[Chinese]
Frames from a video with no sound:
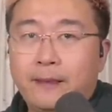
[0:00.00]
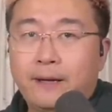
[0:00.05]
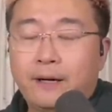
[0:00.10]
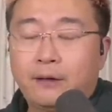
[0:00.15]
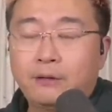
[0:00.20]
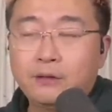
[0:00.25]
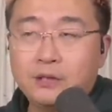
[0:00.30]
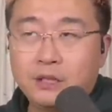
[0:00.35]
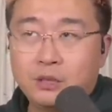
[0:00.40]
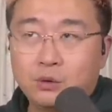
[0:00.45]

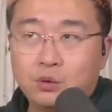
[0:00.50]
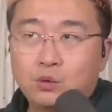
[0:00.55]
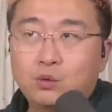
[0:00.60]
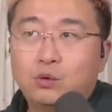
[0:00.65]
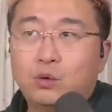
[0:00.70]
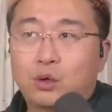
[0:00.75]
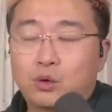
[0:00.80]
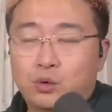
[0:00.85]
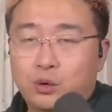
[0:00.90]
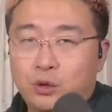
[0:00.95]
而你如
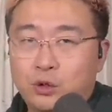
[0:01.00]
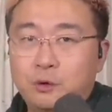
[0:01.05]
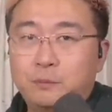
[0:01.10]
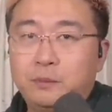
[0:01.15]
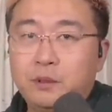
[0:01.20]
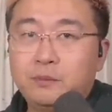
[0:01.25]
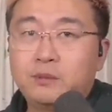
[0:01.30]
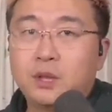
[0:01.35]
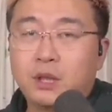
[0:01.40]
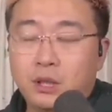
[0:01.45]
果说是
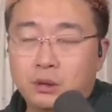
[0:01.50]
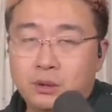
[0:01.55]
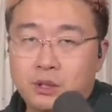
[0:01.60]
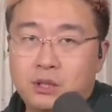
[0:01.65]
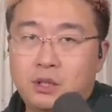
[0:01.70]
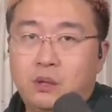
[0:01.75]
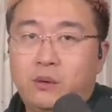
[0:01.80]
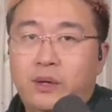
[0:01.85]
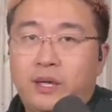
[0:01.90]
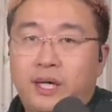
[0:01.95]
逼迫俄罗
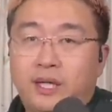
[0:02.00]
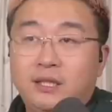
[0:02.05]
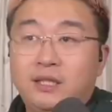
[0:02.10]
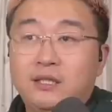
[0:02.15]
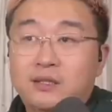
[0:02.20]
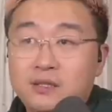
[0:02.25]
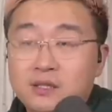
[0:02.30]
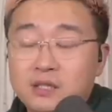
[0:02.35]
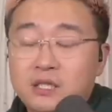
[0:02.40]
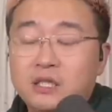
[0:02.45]
斯的话呢，你
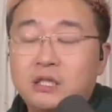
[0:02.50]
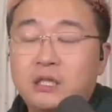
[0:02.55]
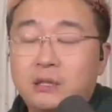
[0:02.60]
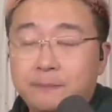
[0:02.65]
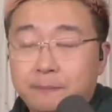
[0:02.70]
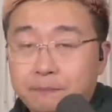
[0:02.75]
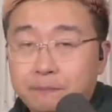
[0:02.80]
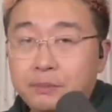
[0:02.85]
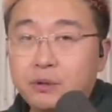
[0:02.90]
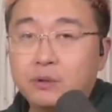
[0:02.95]
自己也
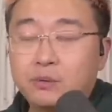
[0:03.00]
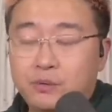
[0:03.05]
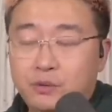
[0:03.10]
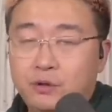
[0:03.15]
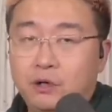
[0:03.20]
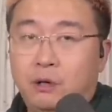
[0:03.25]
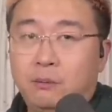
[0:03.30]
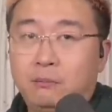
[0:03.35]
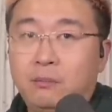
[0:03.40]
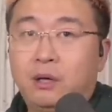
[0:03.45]
必
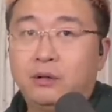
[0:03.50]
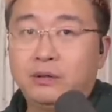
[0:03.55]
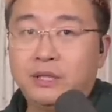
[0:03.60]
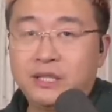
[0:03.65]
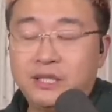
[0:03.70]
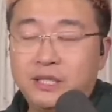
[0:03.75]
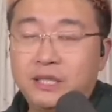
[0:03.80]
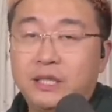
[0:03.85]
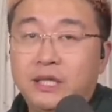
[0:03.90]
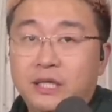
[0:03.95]
须要冒一
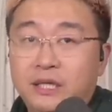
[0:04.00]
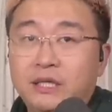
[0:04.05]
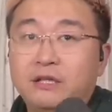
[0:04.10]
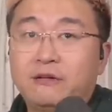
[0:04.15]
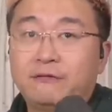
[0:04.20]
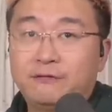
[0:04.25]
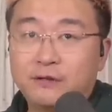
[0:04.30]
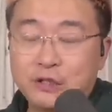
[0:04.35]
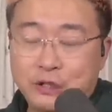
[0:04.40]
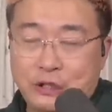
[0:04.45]
些一定
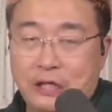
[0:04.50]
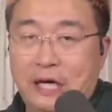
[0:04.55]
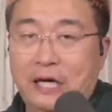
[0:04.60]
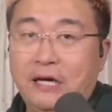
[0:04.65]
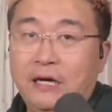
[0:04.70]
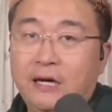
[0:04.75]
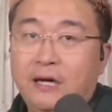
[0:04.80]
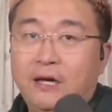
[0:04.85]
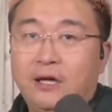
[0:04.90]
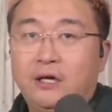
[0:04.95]
的风险，
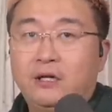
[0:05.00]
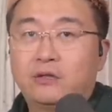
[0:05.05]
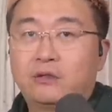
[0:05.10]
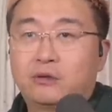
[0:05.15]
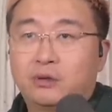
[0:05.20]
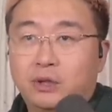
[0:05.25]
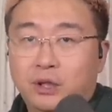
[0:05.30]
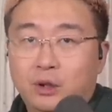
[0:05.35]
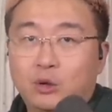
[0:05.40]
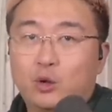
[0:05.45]
就
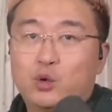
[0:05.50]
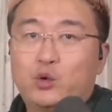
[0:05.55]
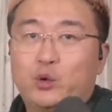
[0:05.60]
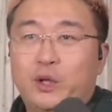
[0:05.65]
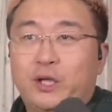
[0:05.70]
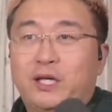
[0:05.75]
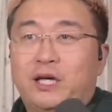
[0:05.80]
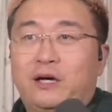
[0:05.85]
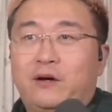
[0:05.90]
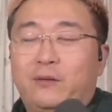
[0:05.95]
是俄罗斯
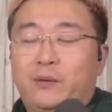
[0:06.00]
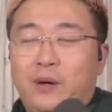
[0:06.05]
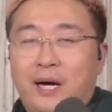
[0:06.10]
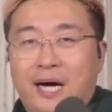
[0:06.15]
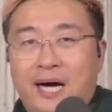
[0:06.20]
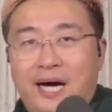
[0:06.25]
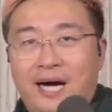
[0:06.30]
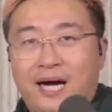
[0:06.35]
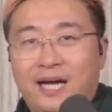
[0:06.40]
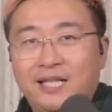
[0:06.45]
觉得
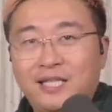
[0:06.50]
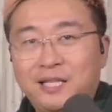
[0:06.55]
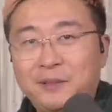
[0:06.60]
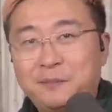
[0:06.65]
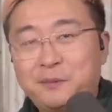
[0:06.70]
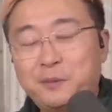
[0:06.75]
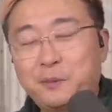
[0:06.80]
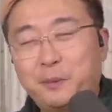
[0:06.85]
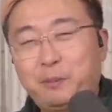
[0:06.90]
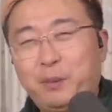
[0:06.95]
哇，你
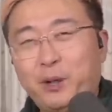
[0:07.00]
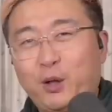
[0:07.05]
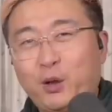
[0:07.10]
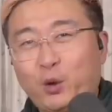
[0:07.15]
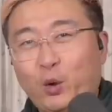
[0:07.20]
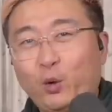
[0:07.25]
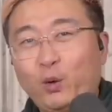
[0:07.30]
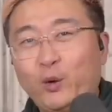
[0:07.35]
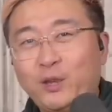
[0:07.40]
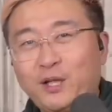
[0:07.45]
这背后
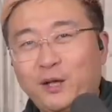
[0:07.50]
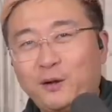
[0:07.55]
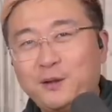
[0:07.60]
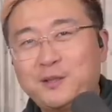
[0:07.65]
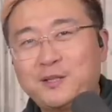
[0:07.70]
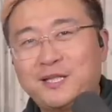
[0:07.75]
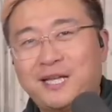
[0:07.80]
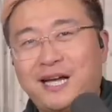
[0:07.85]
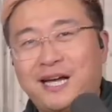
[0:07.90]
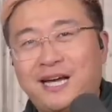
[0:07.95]
捅我刀
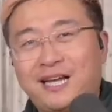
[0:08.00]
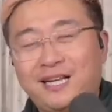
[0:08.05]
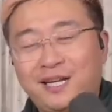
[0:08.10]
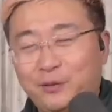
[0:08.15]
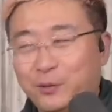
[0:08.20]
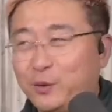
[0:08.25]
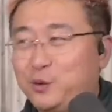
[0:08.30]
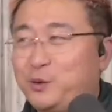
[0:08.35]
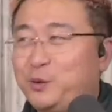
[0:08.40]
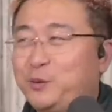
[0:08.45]
子啊，那
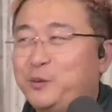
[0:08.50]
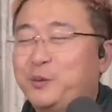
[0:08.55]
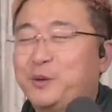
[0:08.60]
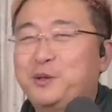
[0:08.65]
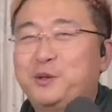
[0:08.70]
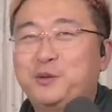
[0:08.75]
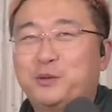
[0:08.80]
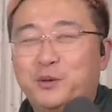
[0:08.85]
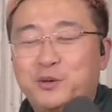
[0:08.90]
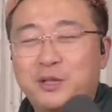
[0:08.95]
我去我
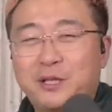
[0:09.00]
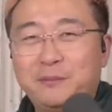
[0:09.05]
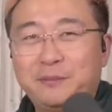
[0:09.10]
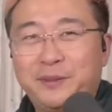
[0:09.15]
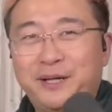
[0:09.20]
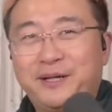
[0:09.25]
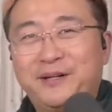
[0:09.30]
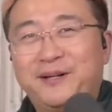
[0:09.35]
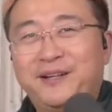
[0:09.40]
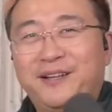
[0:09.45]
去我去跟
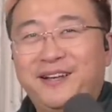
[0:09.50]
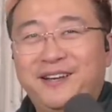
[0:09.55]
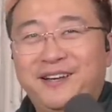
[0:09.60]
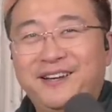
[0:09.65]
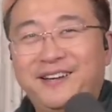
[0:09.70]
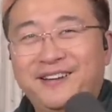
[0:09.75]
别人了。